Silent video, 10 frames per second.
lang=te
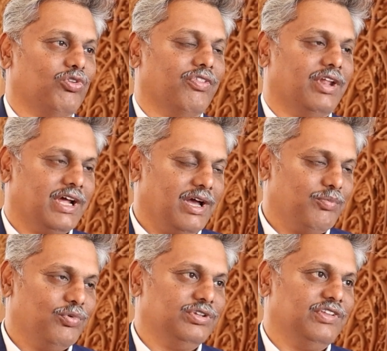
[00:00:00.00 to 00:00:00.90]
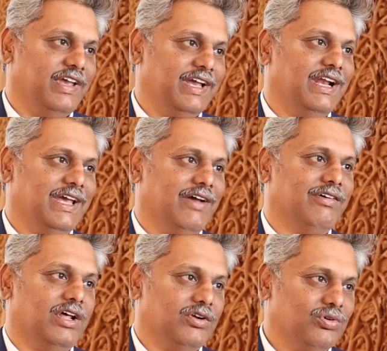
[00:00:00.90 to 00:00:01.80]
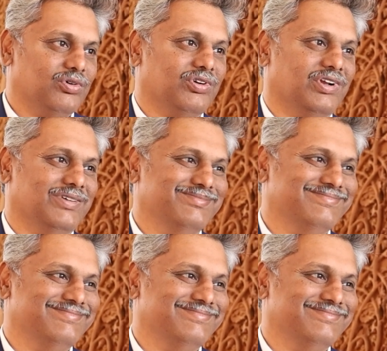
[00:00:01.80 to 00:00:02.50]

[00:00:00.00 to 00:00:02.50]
తొందరగా పూర్తి చేయగలిగామని అనుకుంటున్నాం